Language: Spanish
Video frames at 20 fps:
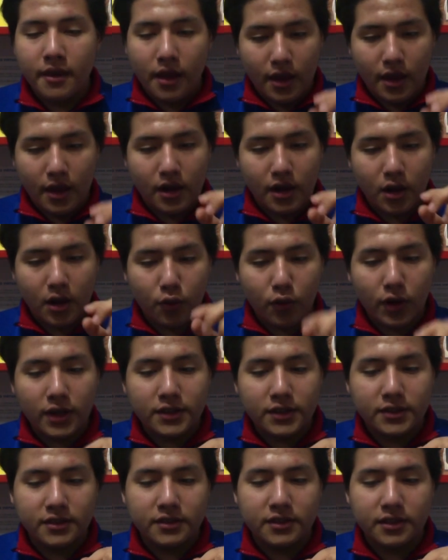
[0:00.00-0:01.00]
en la cual
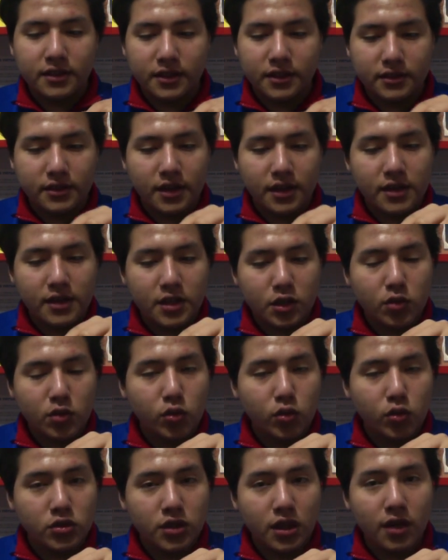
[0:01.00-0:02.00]
sale siendo
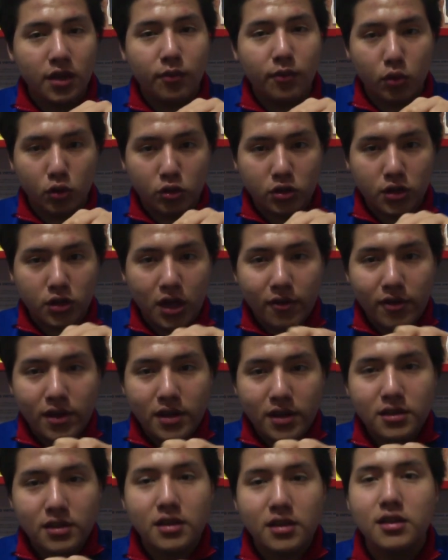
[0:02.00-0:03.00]
expulsada por los
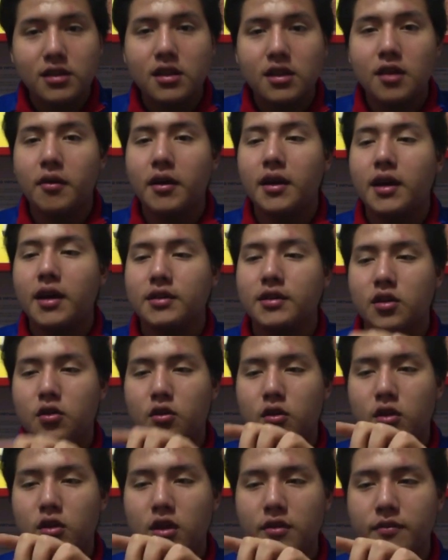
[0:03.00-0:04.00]
cables y llevada hasta el
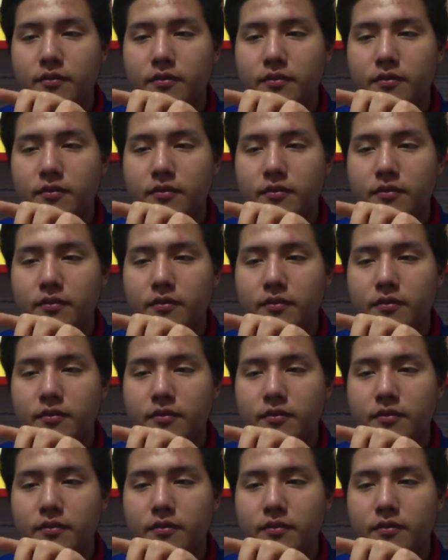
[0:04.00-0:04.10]
violet.